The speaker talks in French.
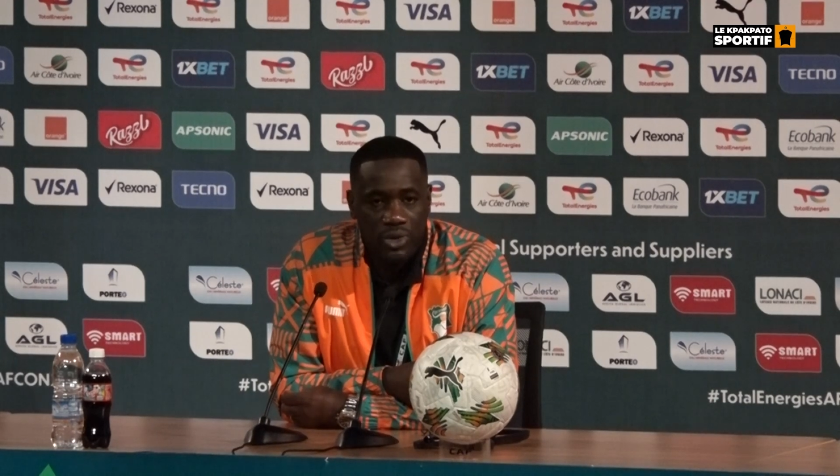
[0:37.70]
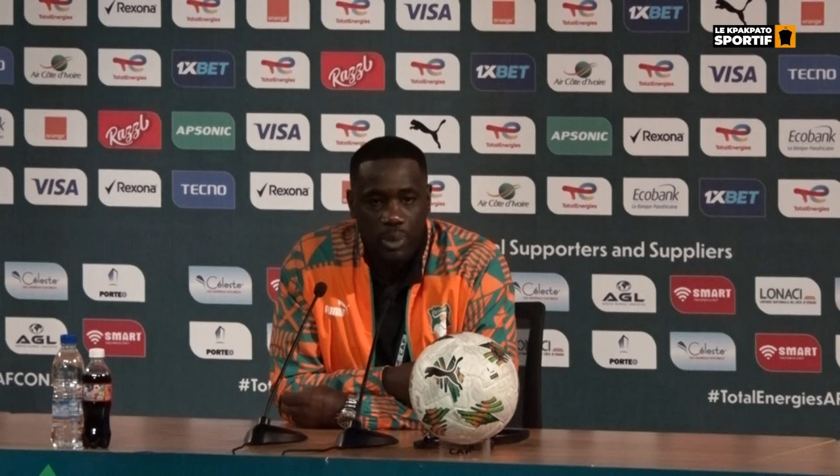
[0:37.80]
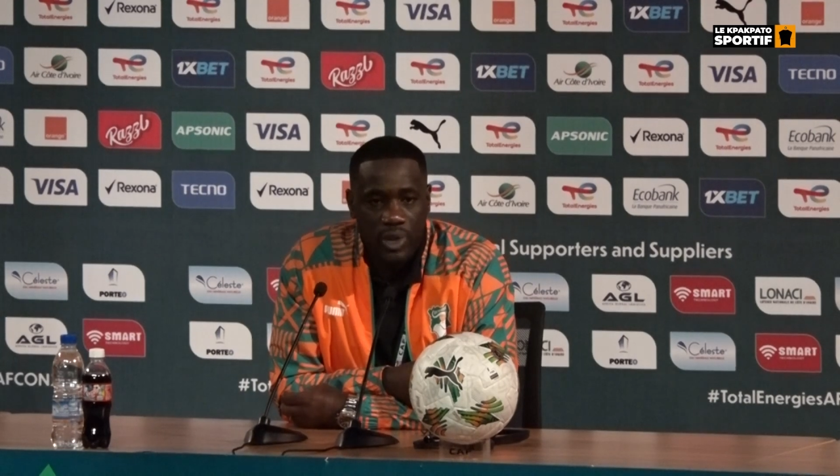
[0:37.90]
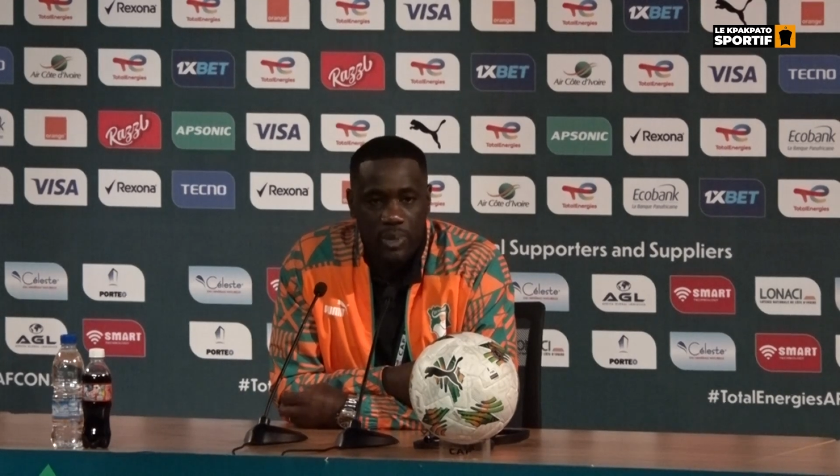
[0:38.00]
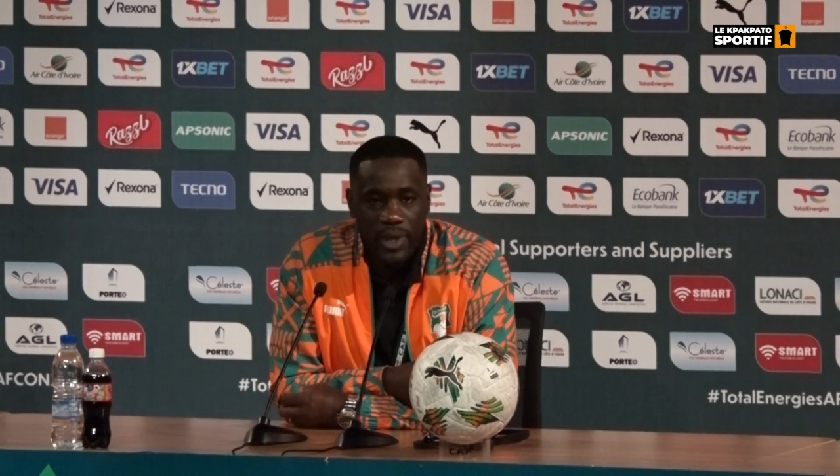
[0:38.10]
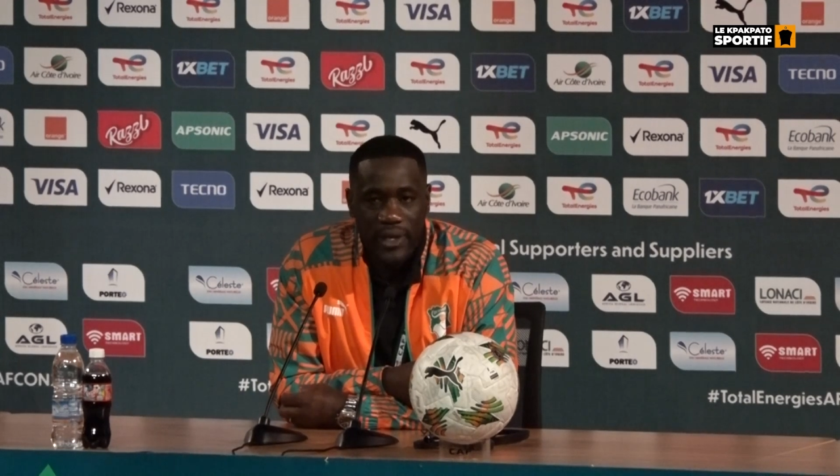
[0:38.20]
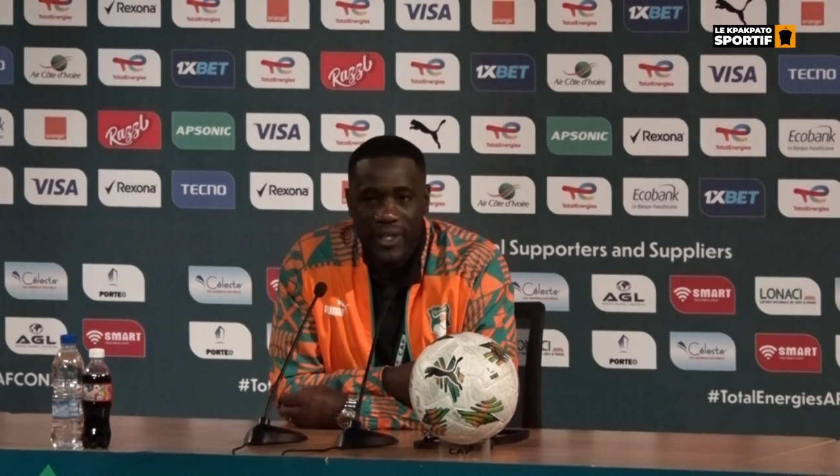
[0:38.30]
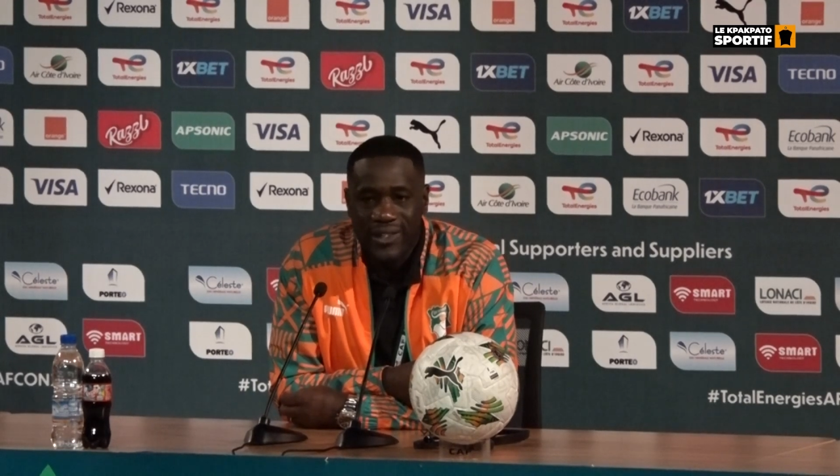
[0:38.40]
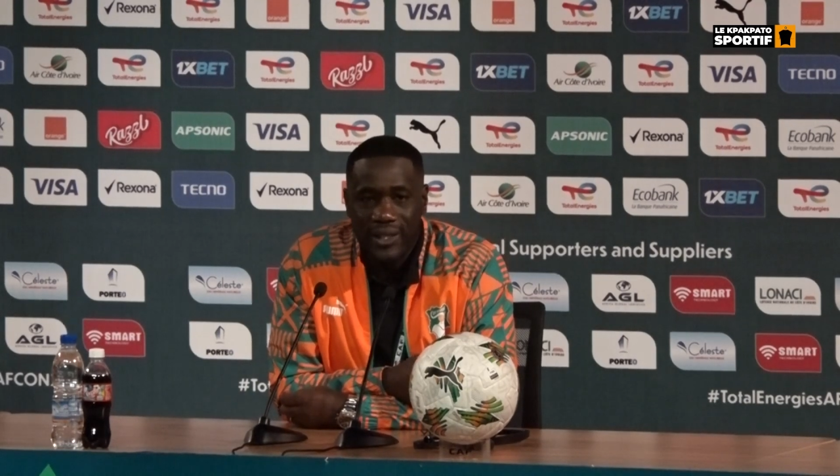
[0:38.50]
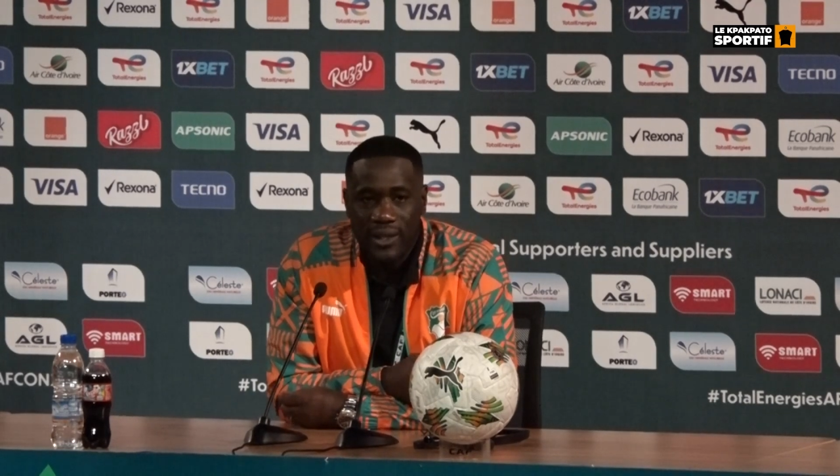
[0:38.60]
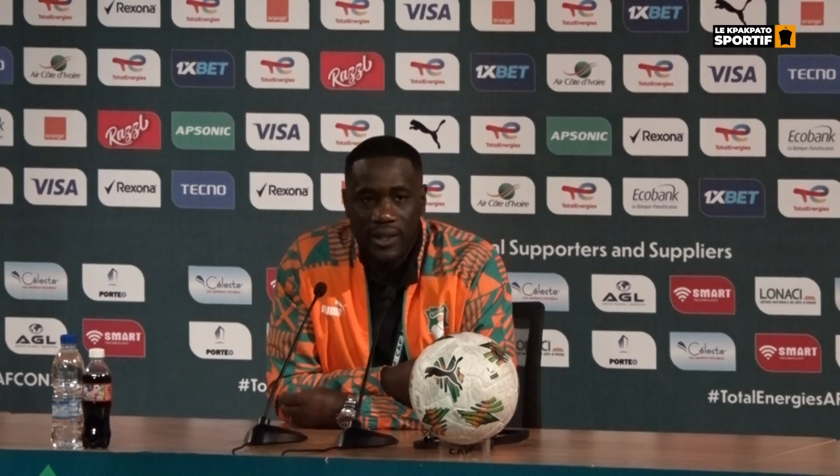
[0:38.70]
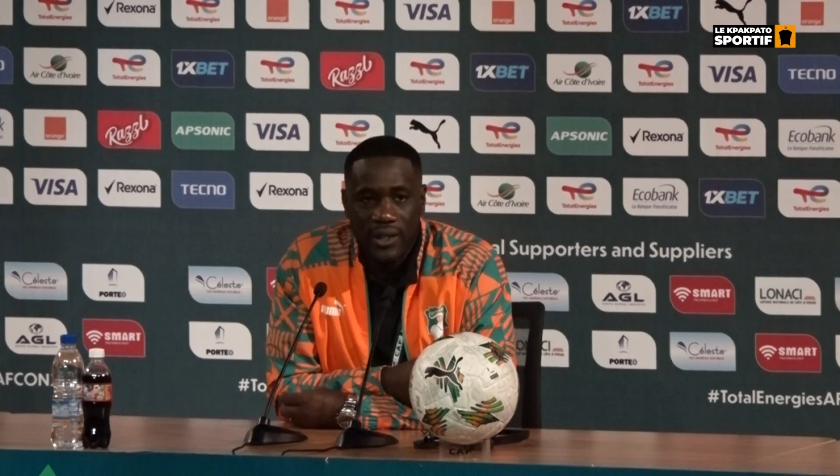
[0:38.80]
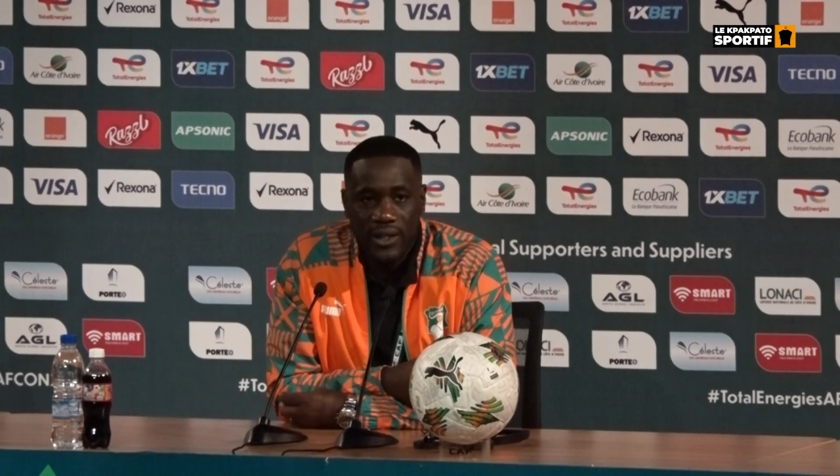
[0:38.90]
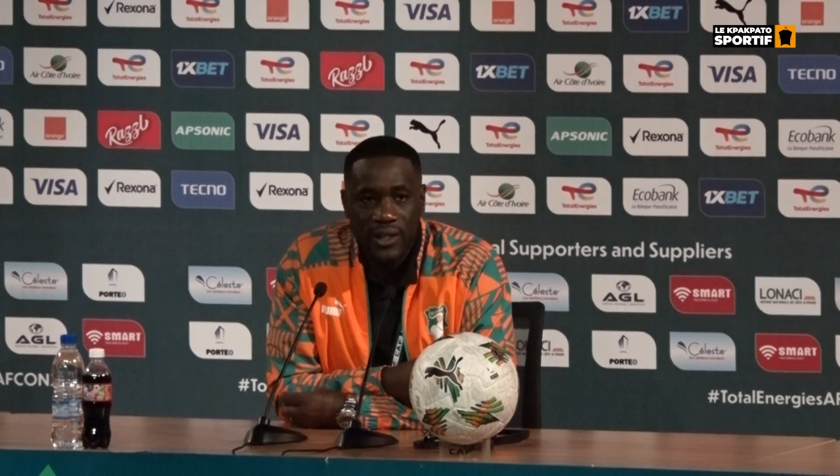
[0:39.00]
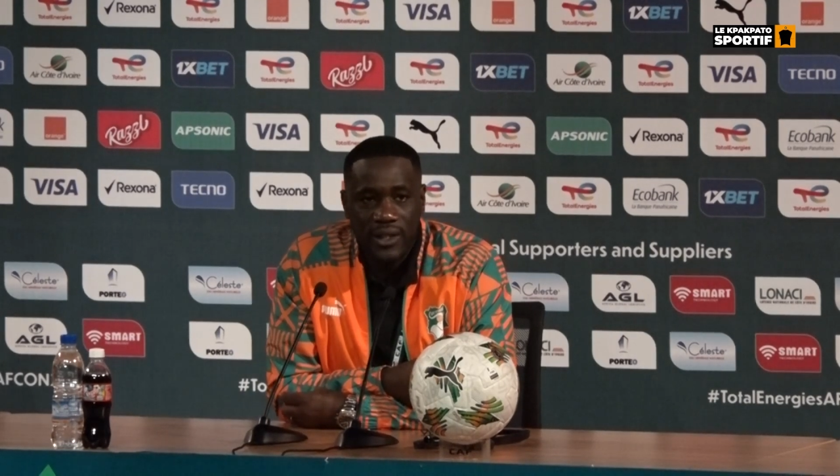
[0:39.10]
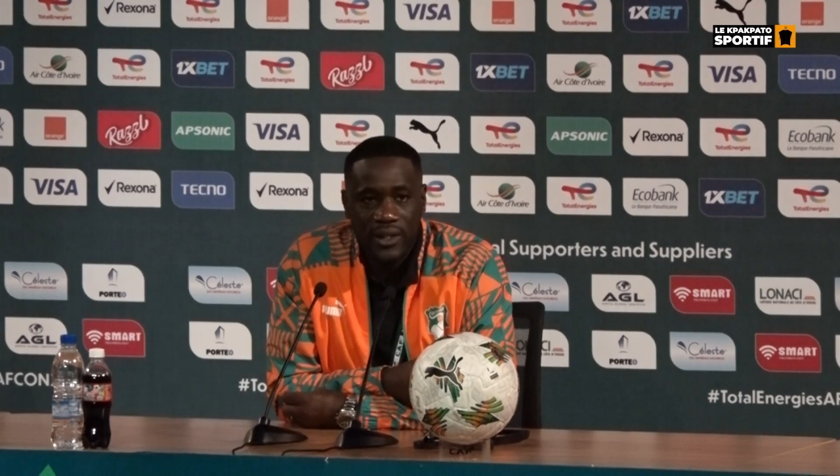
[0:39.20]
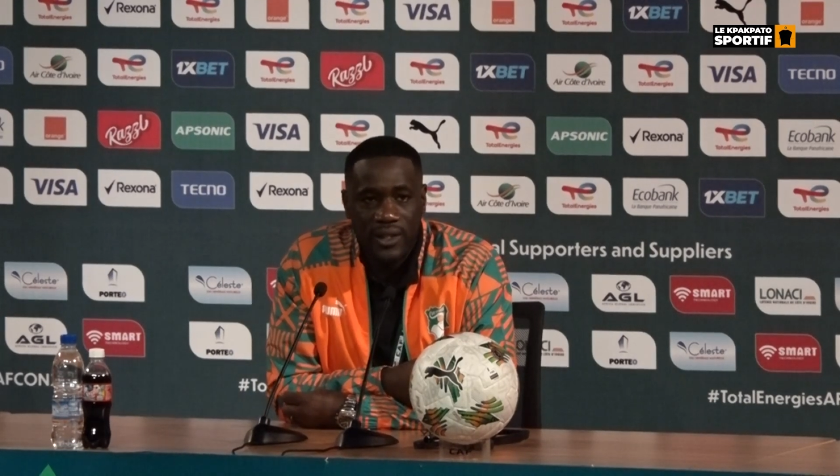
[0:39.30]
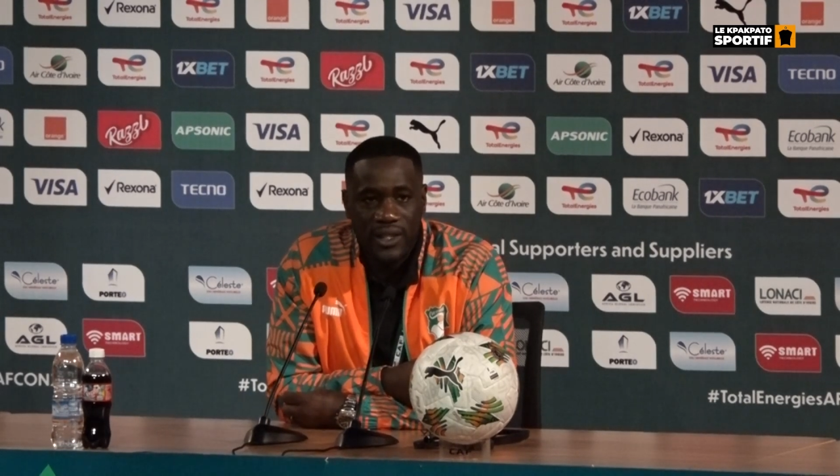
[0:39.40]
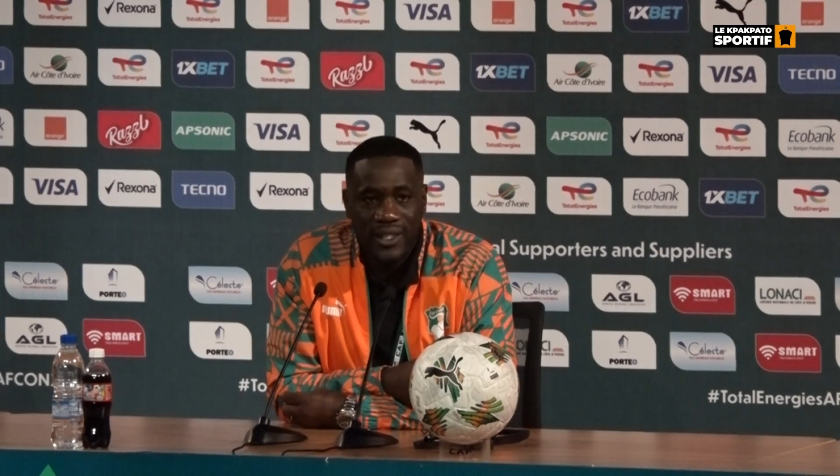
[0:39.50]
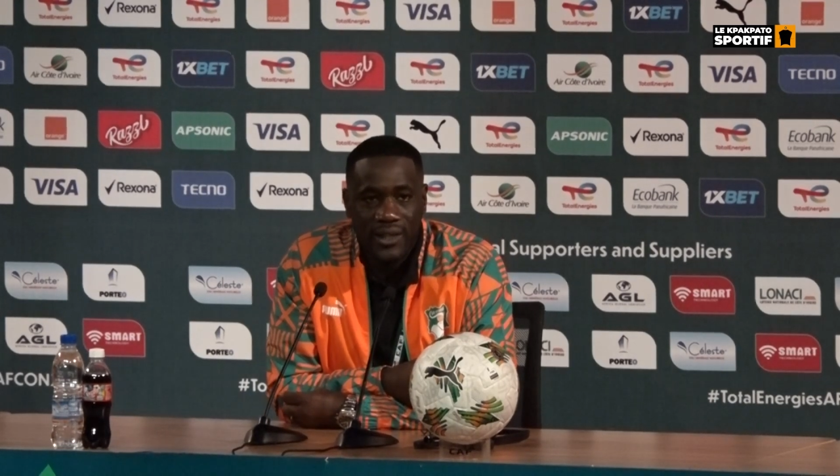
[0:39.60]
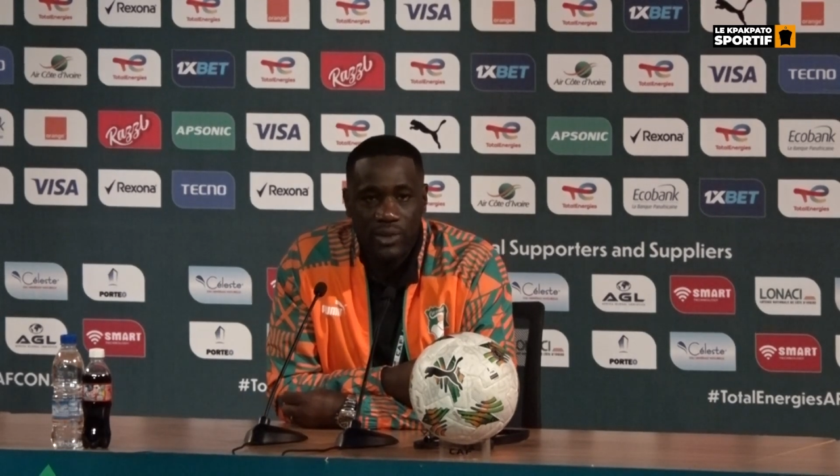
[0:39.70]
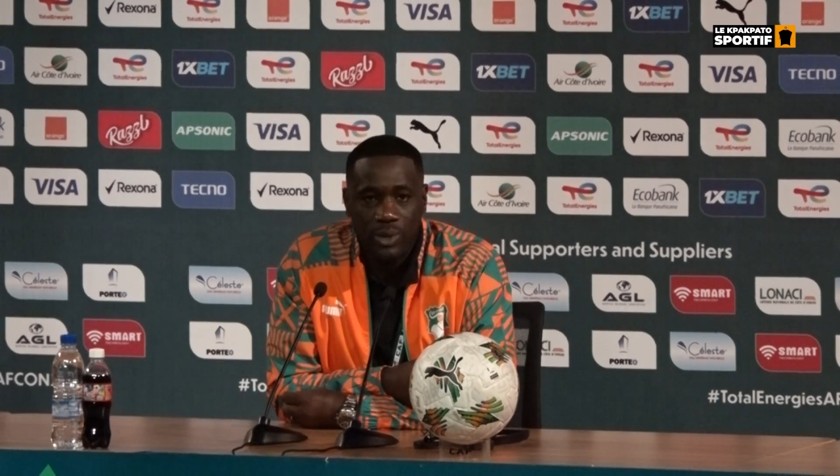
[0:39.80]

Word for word: ne pense pas être quelqu'un